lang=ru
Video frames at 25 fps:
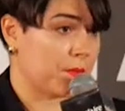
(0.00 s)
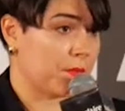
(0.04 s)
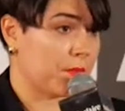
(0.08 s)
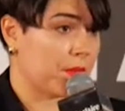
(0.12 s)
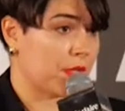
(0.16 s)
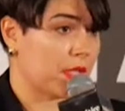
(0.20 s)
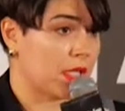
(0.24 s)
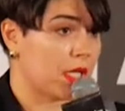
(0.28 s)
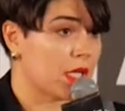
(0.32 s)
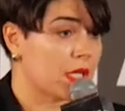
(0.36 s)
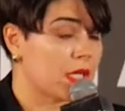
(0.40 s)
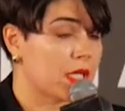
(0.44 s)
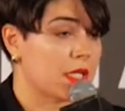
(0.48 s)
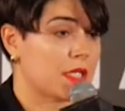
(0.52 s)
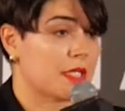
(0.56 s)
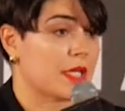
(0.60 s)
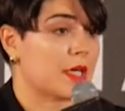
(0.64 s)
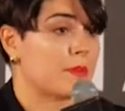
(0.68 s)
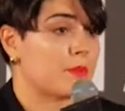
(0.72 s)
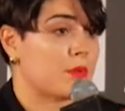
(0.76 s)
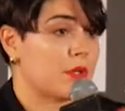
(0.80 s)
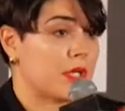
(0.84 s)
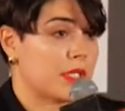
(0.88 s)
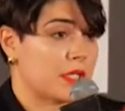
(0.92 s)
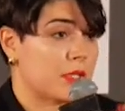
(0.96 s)
Да, я,
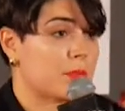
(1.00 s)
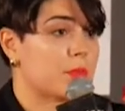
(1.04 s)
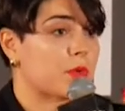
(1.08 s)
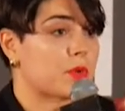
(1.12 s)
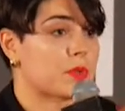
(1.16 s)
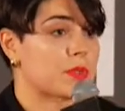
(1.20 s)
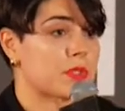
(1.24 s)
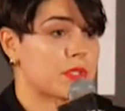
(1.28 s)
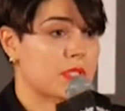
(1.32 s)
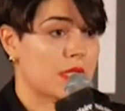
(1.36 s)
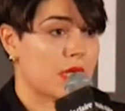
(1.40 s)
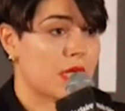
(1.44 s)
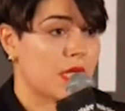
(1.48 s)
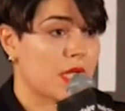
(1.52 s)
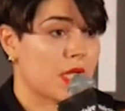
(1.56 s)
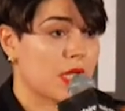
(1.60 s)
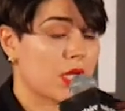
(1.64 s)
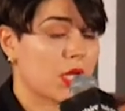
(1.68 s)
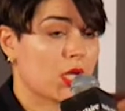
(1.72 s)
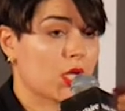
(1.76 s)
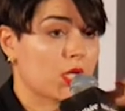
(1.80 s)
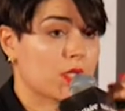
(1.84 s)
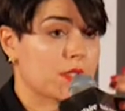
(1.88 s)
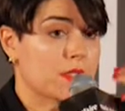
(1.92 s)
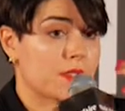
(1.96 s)
это просто
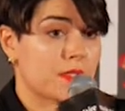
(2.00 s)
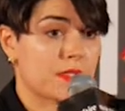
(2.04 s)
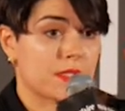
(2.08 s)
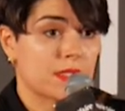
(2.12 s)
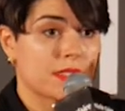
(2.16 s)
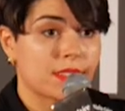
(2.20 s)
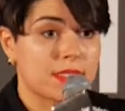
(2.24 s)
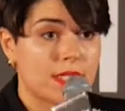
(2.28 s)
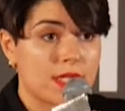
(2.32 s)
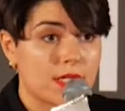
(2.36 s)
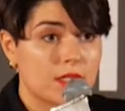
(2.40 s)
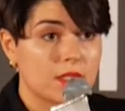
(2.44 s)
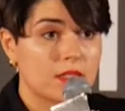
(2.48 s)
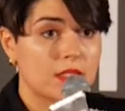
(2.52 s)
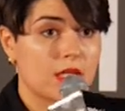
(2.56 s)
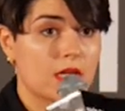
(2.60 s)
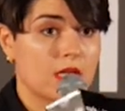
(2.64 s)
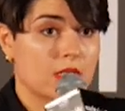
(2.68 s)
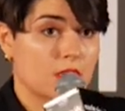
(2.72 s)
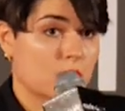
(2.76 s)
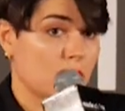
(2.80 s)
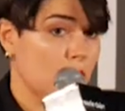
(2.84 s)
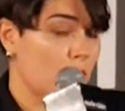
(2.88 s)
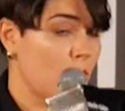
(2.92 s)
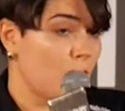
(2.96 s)
сигнал о
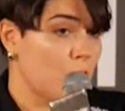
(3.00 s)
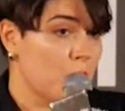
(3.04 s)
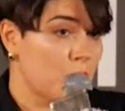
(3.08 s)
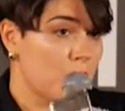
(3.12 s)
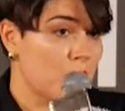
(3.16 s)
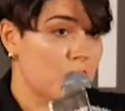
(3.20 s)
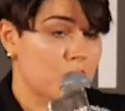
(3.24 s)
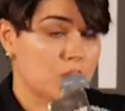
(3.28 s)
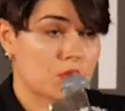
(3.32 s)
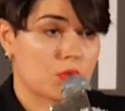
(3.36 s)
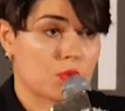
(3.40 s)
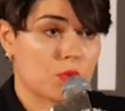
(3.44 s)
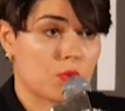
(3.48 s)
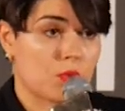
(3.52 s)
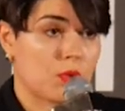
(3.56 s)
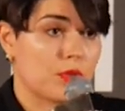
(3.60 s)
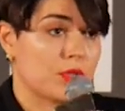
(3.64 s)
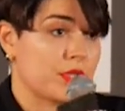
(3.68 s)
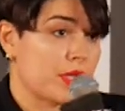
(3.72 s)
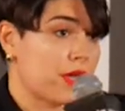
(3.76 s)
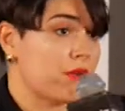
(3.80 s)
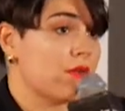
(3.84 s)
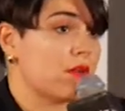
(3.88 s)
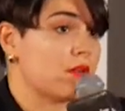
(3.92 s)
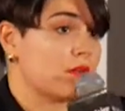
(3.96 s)
том, что
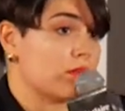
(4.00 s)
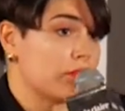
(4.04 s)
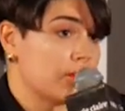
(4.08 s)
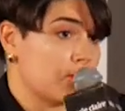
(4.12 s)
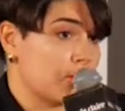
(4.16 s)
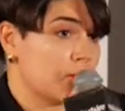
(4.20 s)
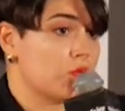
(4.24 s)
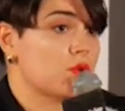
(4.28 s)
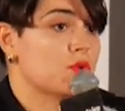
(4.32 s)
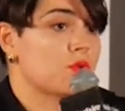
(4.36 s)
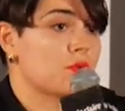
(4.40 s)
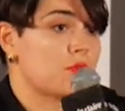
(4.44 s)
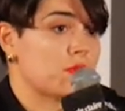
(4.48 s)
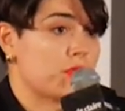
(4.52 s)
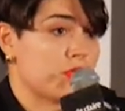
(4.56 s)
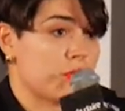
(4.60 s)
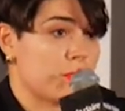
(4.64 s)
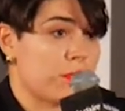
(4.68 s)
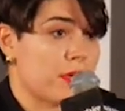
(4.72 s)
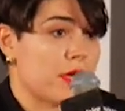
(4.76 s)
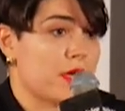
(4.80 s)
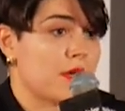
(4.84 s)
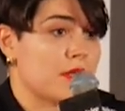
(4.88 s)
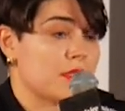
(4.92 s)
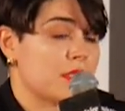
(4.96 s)
я чувствую
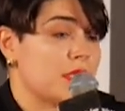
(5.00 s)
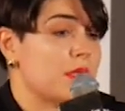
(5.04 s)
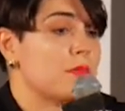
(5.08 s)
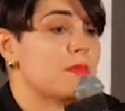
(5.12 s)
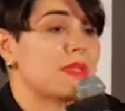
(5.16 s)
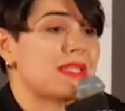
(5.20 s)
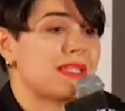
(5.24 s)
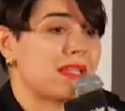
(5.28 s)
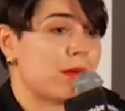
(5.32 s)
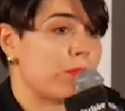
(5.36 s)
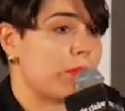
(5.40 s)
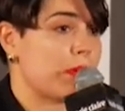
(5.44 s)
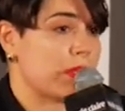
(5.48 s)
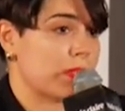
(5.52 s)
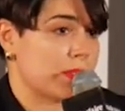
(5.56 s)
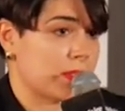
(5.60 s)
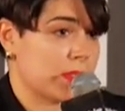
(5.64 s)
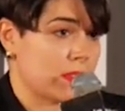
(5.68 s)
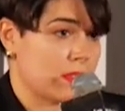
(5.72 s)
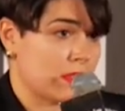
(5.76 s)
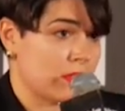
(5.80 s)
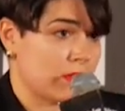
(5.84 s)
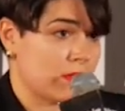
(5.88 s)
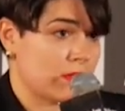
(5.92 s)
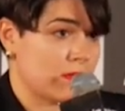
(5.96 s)
себя
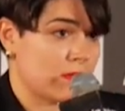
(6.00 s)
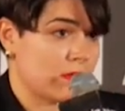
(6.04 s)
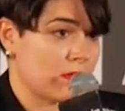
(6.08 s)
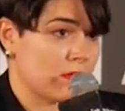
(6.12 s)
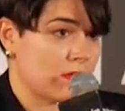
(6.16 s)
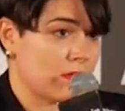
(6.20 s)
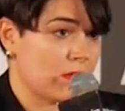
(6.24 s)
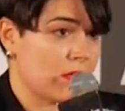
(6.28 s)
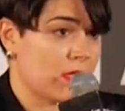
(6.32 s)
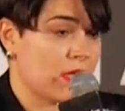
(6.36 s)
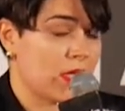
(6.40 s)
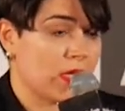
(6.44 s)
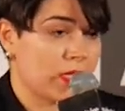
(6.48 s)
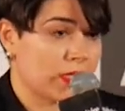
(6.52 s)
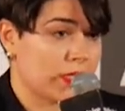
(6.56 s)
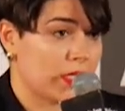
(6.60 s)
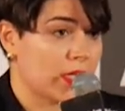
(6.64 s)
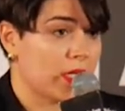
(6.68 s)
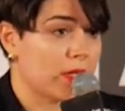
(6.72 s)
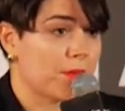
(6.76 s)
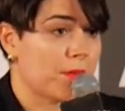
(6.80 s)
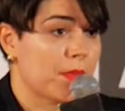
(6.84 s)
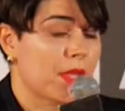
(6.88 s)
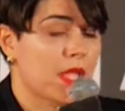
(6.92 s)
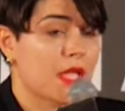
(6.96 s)
небезопасно
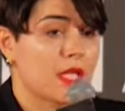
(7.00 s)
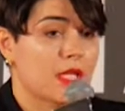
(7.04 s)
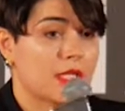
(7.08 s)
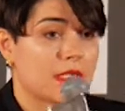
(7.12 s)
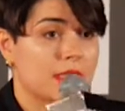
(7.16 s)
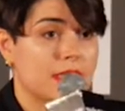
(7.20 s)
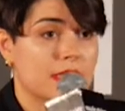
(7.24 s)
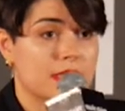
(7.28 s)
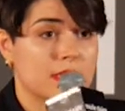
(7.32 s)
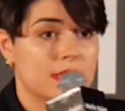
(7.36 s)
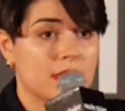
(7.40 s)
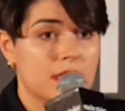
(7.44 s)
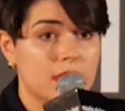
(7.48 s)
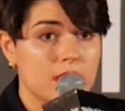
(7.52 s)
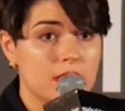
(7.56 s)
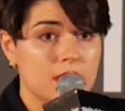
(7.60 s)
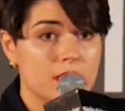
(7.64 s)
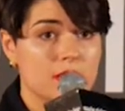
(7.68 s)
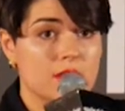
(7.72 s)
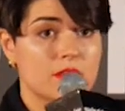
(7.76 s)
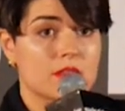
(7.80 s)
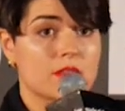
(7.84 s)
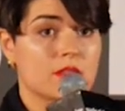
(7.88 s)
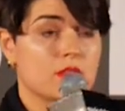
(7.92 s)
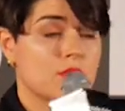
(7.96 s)
да, и тогда
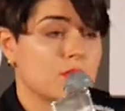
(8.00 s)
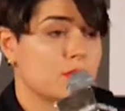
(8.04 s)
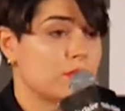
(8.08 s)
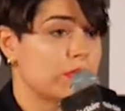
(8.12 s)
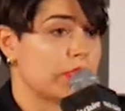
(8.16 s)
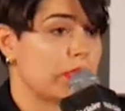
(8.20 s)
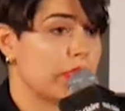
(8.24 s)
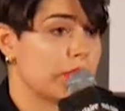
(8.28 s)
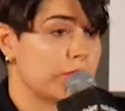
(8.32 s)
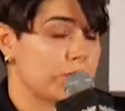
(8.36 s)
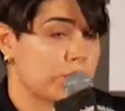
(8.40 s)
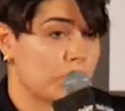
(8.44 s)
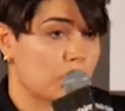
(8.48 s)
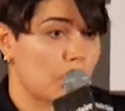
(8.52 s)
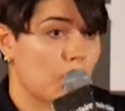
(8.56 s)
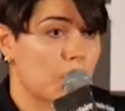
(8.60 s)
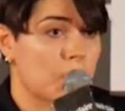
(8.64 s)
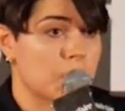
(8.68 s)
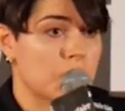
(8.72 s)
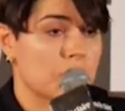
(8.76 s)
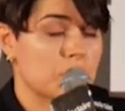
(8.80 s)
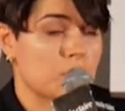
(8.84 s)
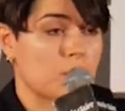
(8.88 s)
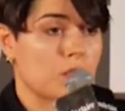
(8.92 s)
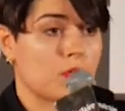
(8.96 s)
результат в том,
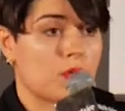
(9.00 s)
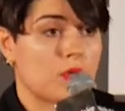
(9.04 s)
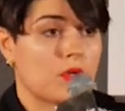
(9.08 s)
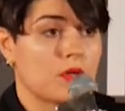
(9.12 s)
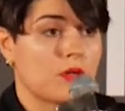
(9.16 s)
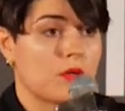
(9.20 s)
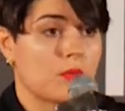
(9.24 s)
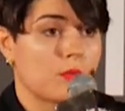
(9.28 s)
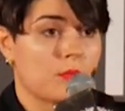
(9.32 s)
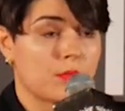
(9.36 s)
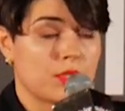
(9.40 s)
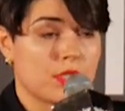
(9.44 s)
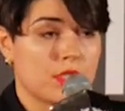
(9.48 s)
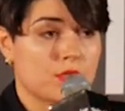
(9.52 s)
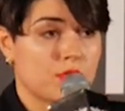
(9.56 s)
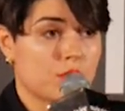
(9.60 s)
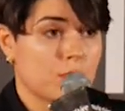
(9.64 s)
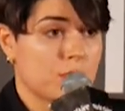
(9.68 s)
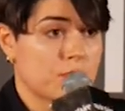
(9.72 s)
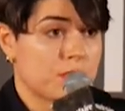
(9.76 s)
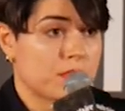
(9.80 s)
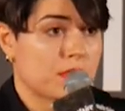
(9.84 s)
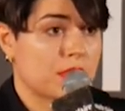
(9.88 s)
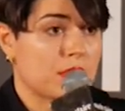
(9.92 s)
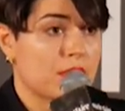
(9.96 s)
что мне,
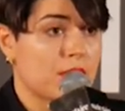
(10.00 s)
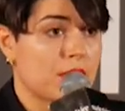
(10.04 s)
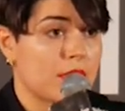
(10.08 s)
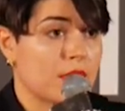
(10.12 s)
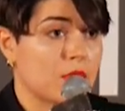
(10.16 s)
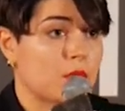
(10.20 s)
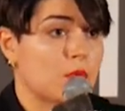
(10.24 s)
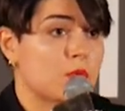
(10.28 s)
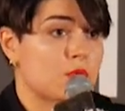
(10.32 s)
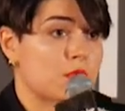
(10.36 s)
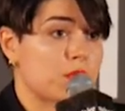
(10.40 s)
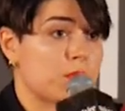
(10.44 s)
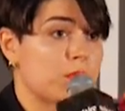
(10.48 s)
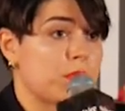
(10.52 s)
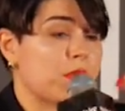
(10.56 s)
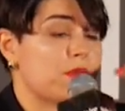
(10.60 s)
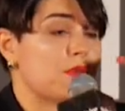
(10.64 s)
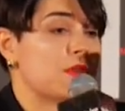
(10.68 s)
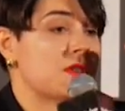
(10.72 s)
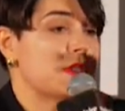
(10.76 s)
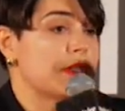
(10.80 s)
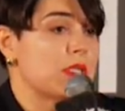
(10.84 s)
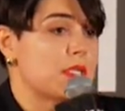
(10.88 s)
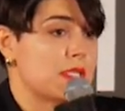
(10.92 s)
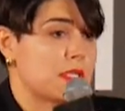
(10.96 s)
собственно говоря, нужно
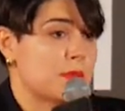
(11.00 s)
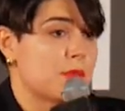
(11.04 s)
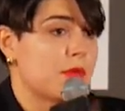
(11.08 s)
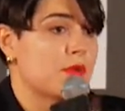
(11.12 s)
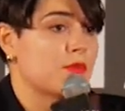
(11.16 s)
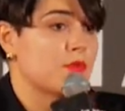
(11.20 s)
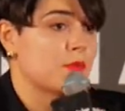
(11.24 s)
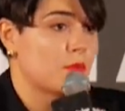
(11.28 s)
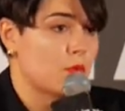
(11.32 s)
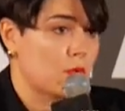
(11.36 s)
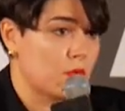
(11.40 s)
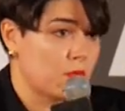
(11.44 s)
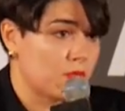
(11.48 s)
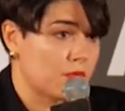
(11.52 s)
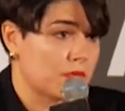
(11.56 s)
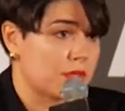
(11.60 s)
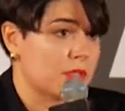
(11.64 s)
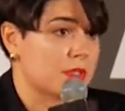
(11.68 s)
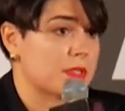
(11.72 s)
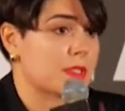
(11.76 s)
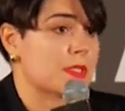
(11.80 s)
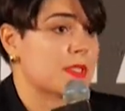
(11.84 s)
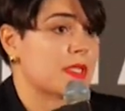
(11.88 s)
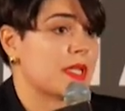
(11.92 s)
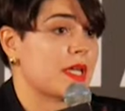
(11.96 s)
привести себя вновь в это
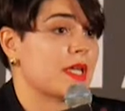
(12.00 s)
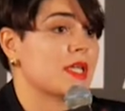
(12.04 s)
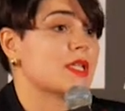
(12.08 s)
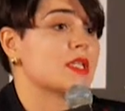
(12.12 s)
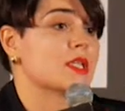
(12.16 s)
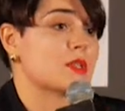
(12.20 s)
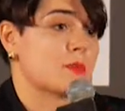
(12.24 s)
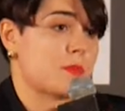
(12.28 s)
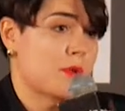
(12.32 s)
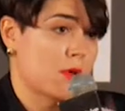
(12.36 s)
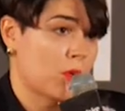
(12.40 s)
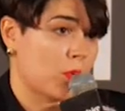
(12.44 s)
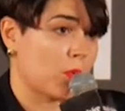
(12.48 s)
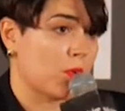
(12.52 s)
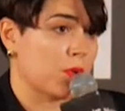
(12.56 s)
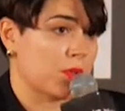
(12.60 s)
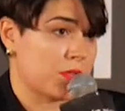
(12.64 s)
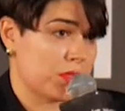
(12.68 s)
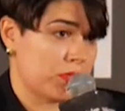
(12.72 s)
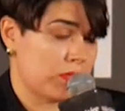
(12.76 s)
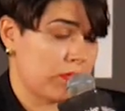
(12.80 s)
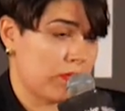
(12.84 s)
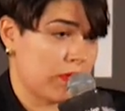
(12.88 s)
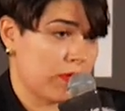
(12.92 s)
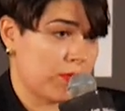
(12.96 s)
состояние
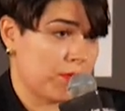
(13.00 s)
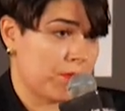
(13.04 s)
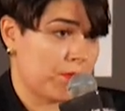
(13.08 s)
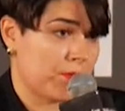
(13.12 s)
спокойствия,